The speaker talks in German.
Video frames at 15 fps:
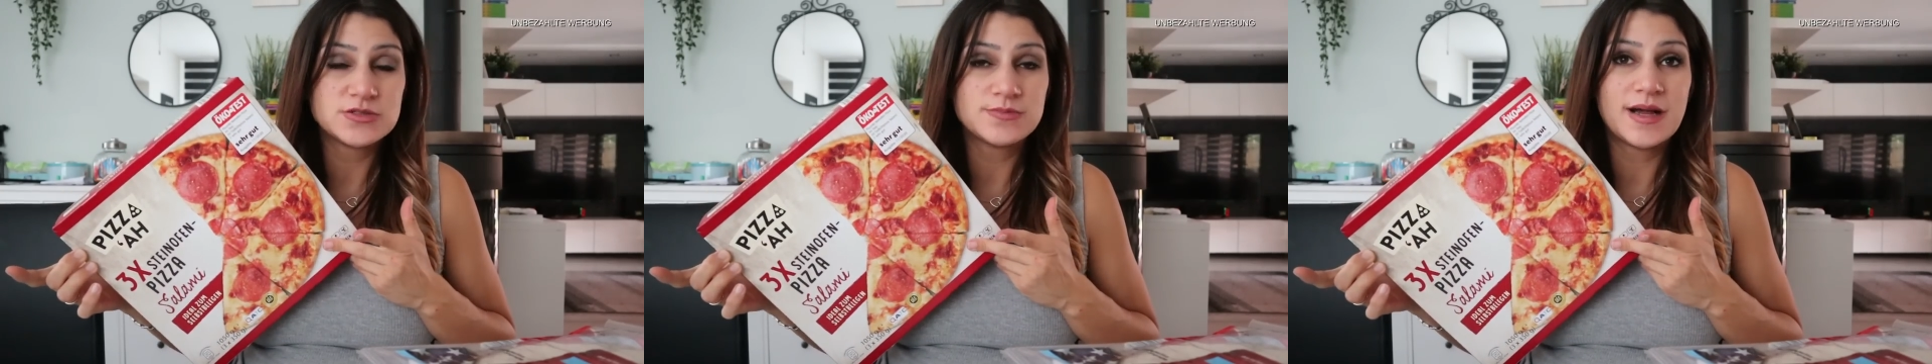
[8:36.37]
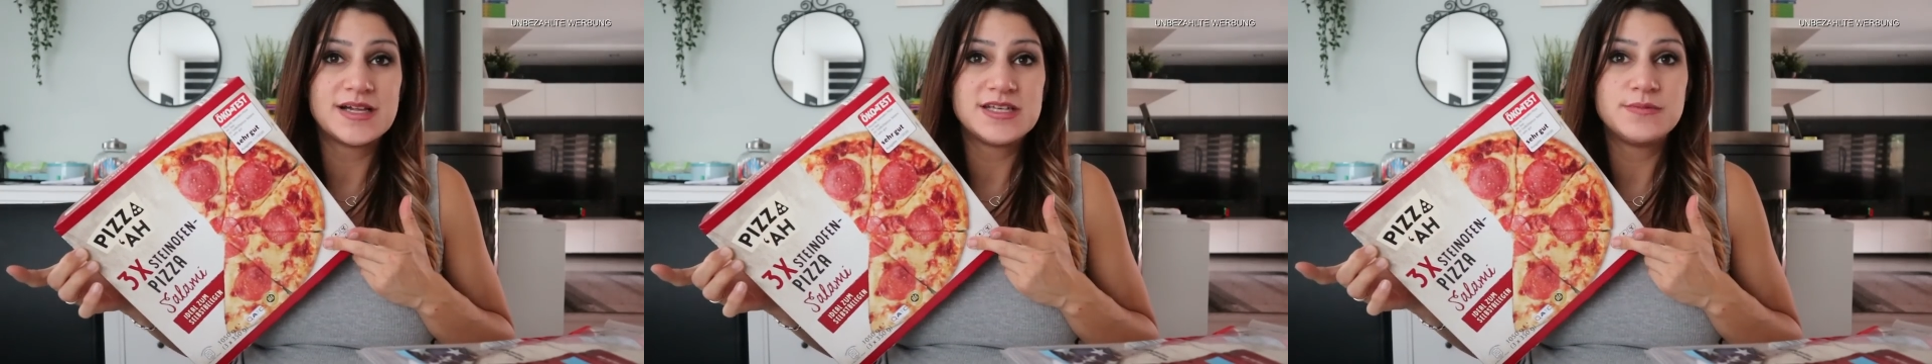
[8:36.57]

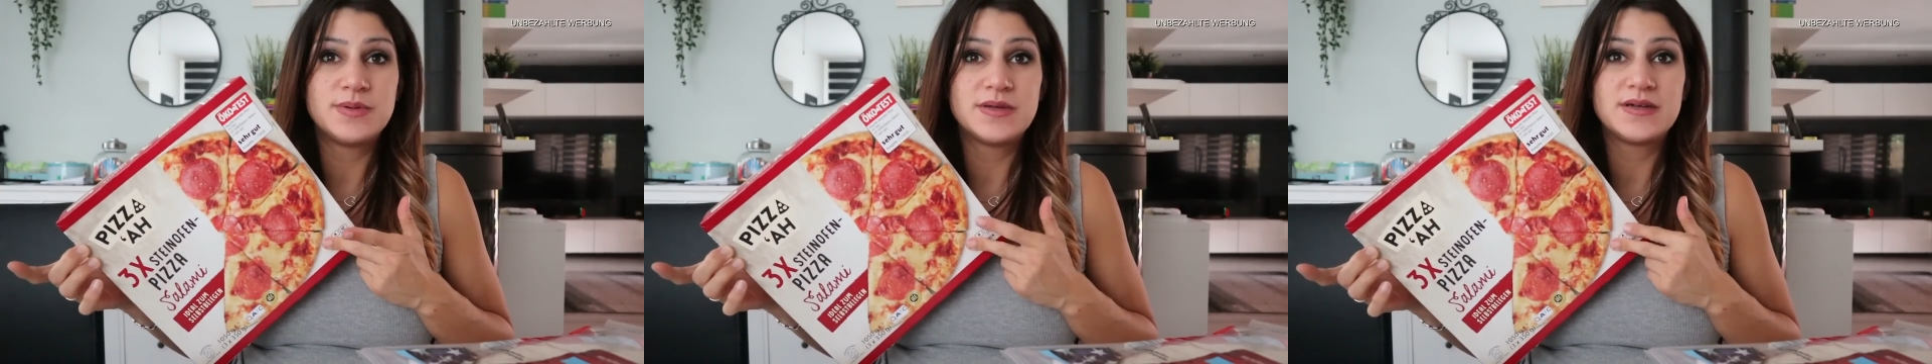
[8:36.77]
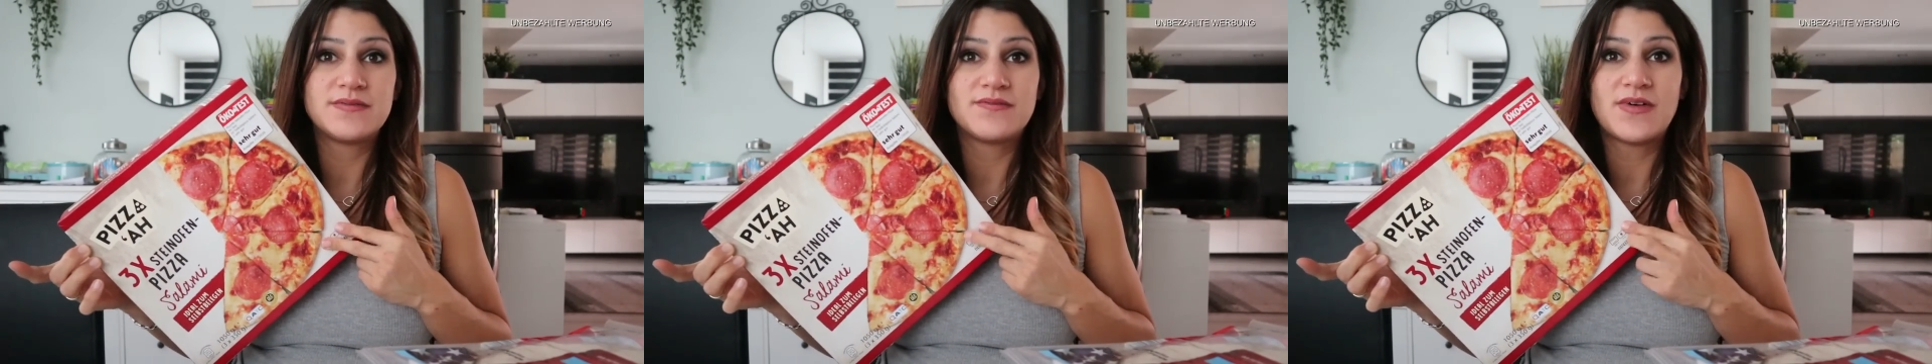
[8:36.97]
zum Aldi
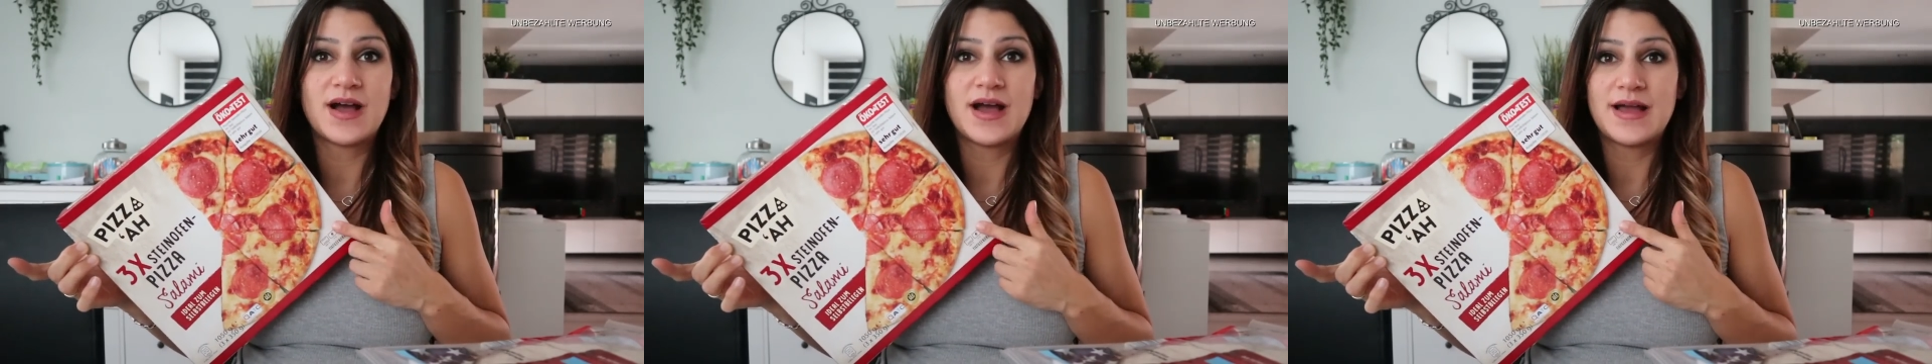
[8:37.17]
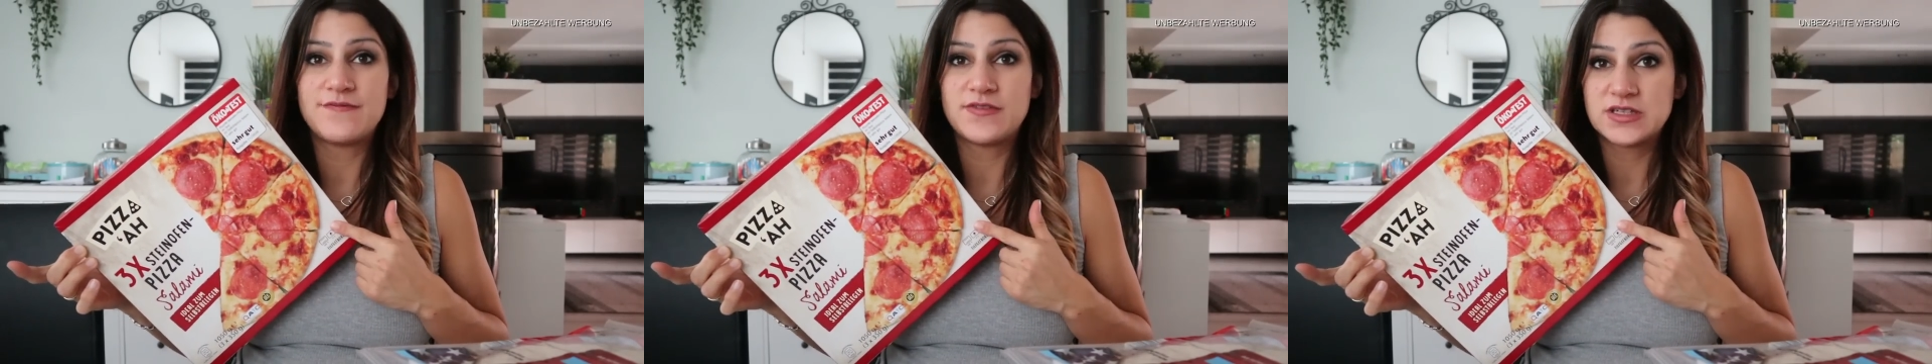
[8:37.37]
bin,
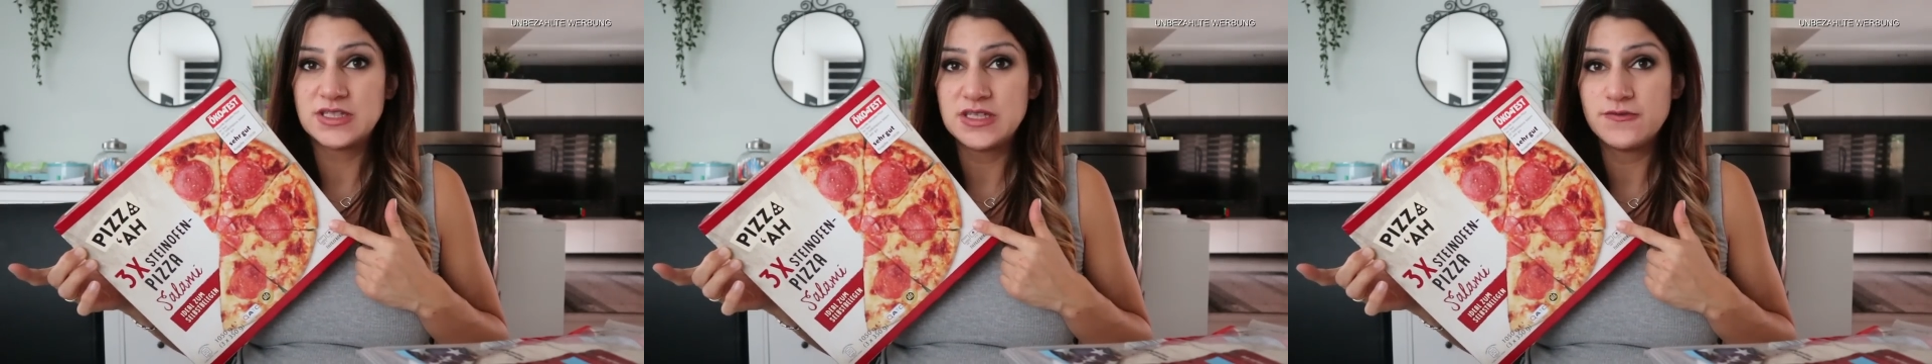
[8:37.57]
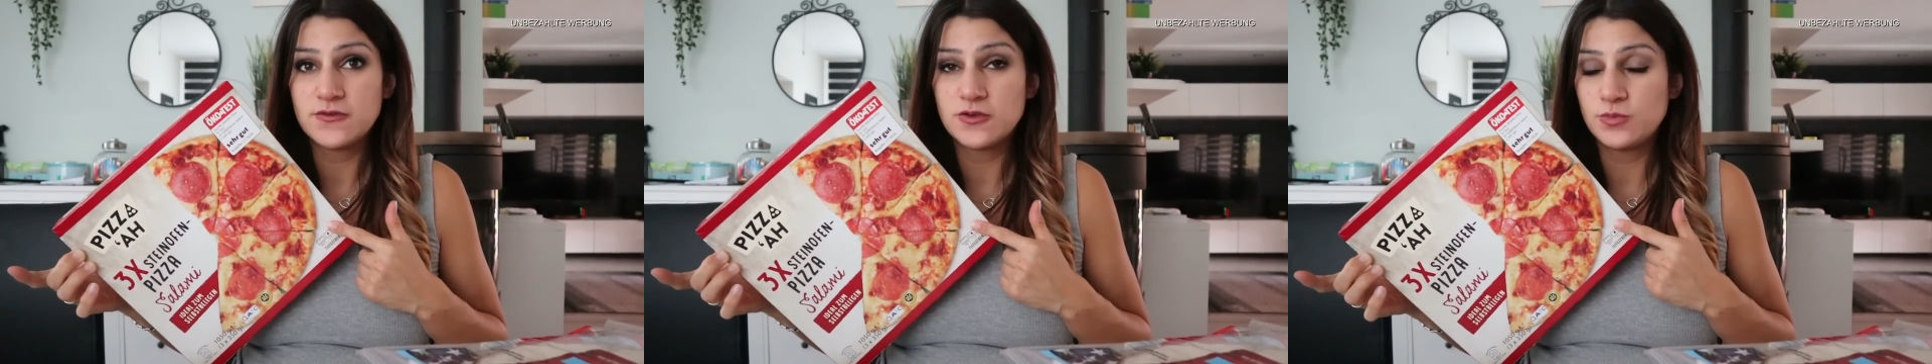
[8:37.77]
war einfach
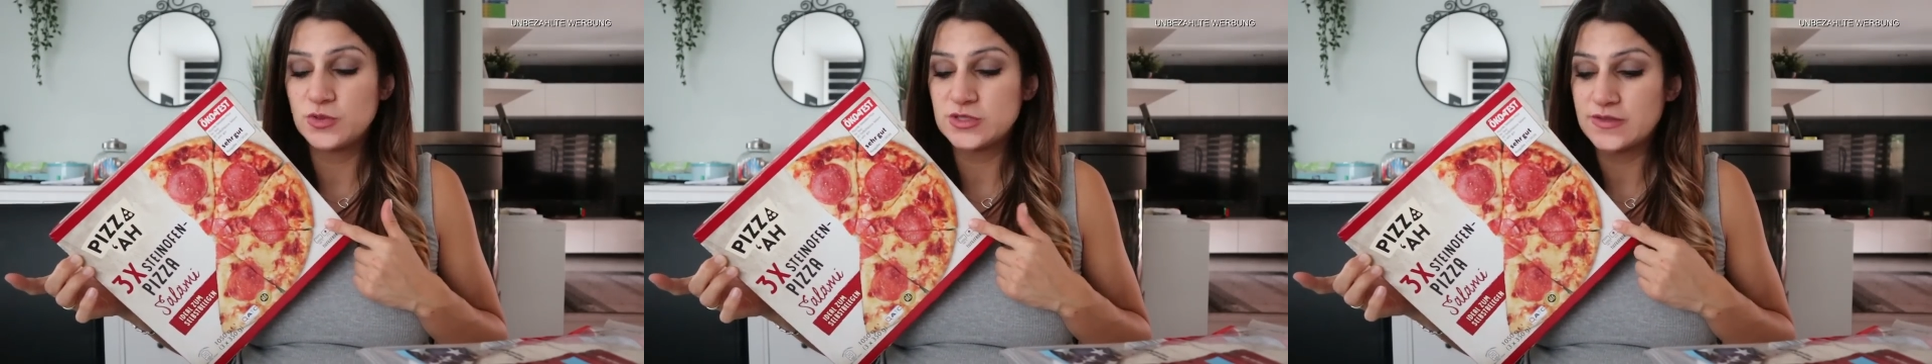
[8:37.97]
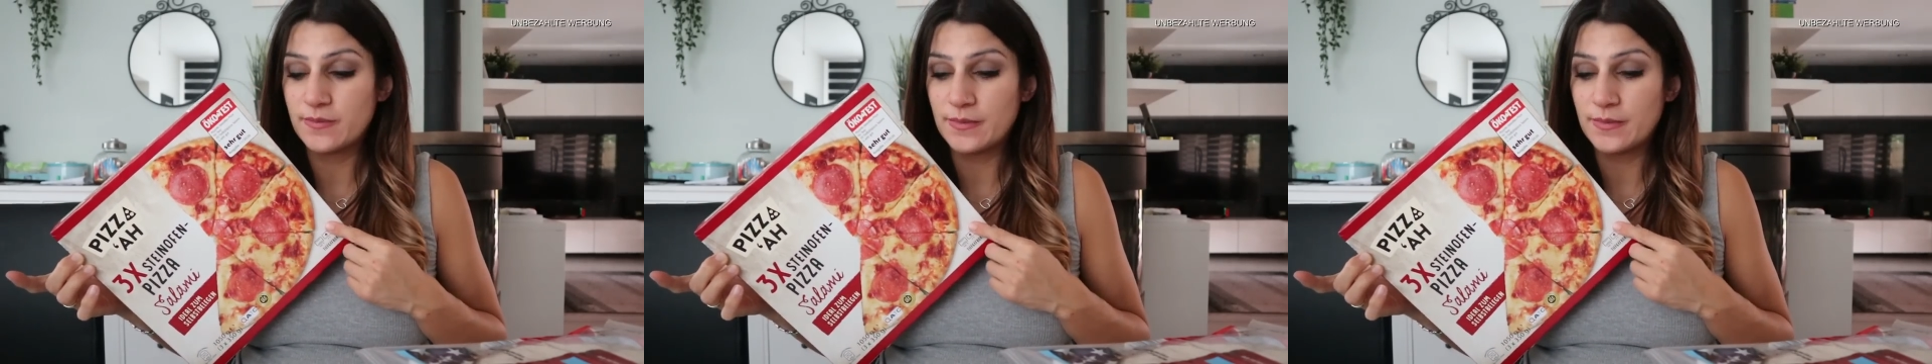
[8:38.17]
Tiefkühlpizza.